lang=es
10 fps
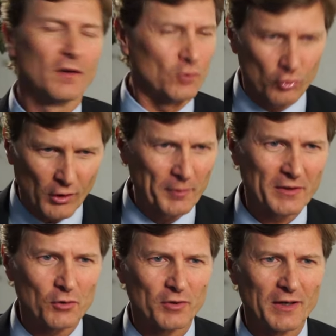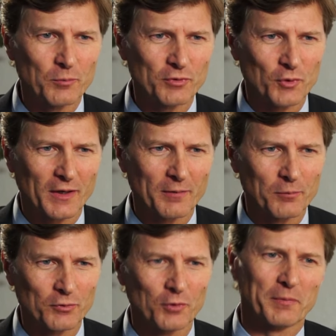No solamente no salimos, sino que
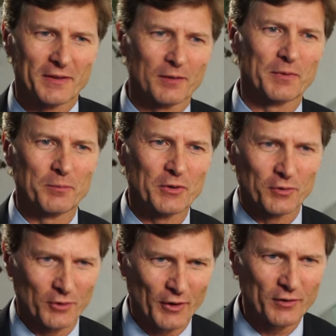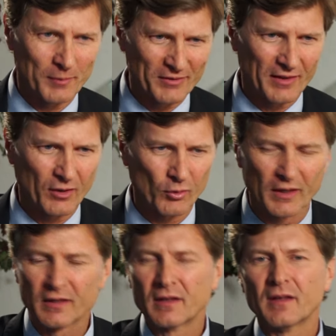acabamos con 20 mil millones de dólares más de deuda.
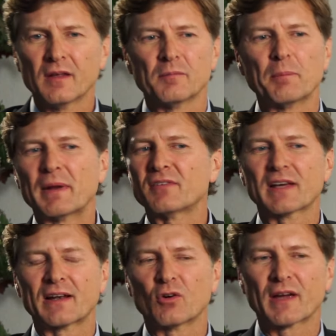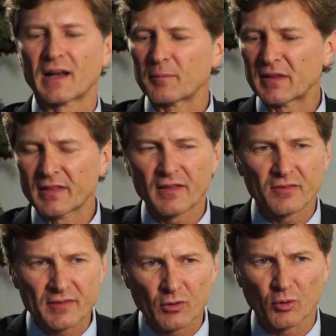Me parece que no, que la medida de
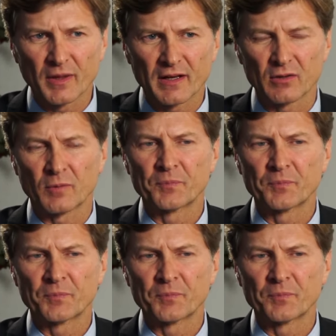este gobierno